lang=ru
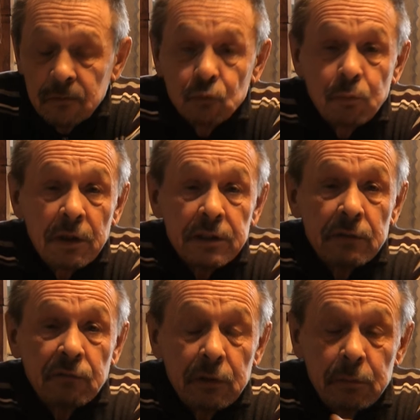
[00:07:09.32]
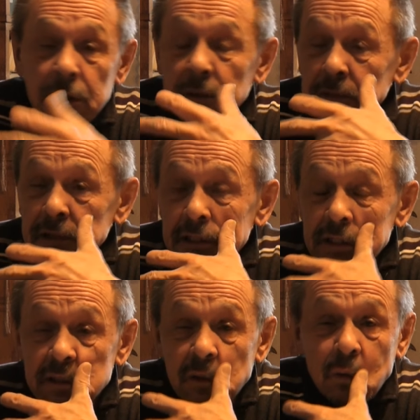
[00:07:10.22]
Ну, по тем временам,
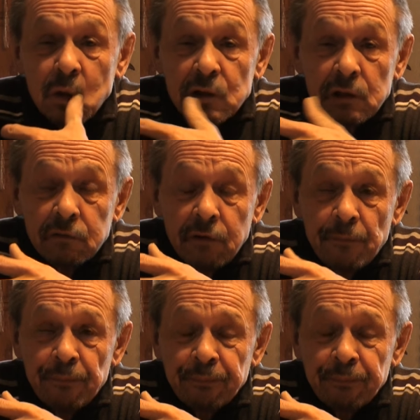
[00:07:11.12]
естественно, Коржев